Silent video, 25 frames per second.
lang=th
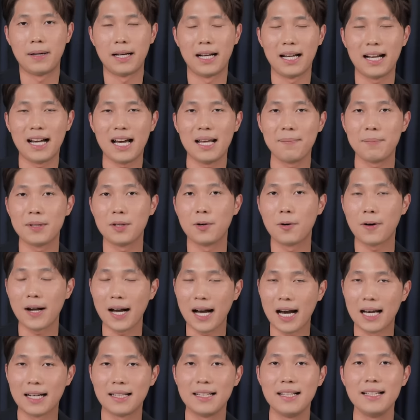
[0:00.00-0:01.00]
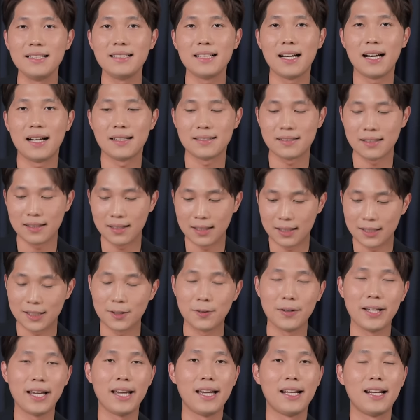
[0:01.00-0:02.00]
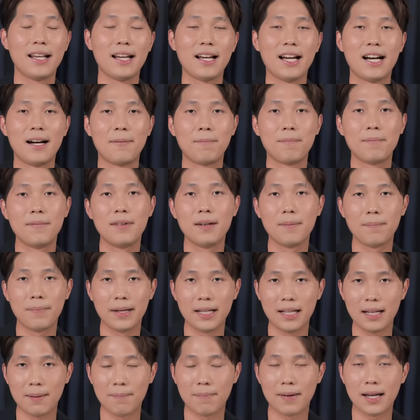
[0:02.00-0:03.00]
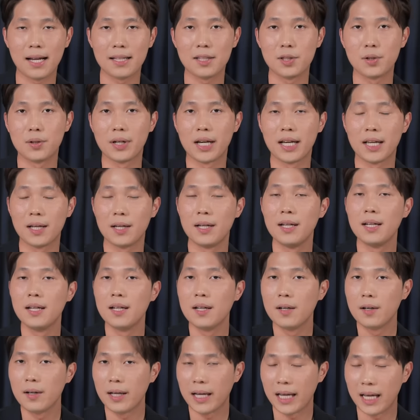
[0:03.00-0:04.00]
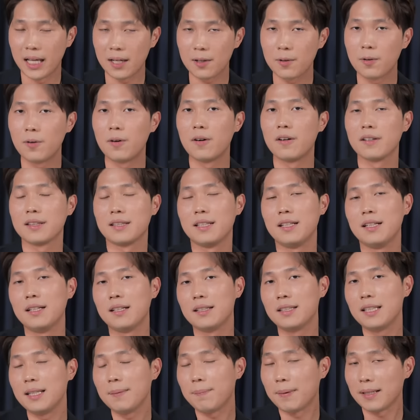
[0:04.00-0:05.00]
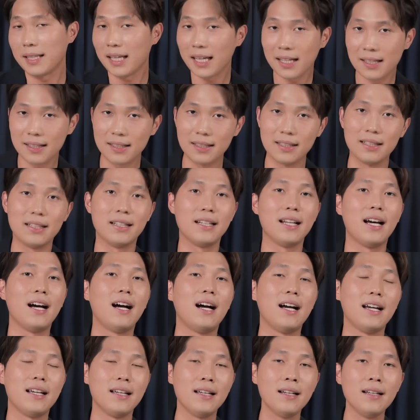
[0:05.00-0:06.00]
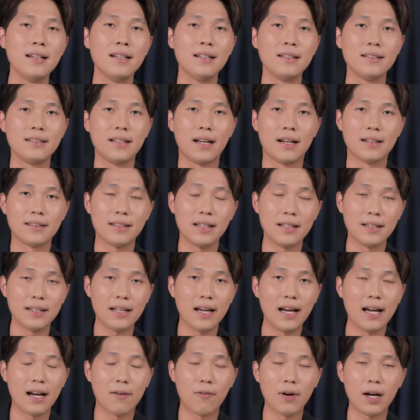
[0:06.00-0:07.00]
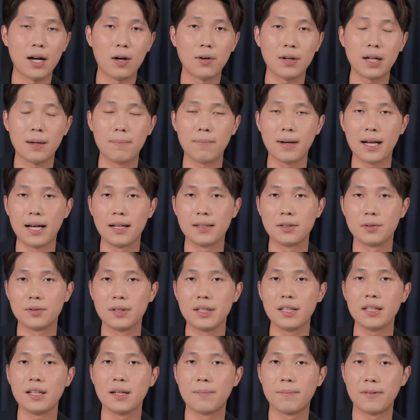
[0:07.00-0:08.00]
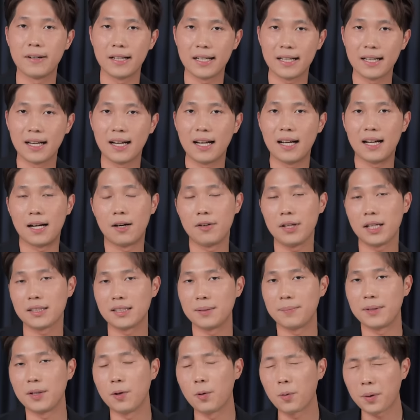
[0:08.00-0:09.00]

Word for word: พนักงานมีโอกาสที่จะเสนอตัวเองนะครับไปทำงานอยู่ในเฮดควอเตอร์ที่ประเทศอื่นได้อย่างเช่นถ้าหากว่าเขาทำงานอยู่ที่อเมริกาเขาอยากจะมี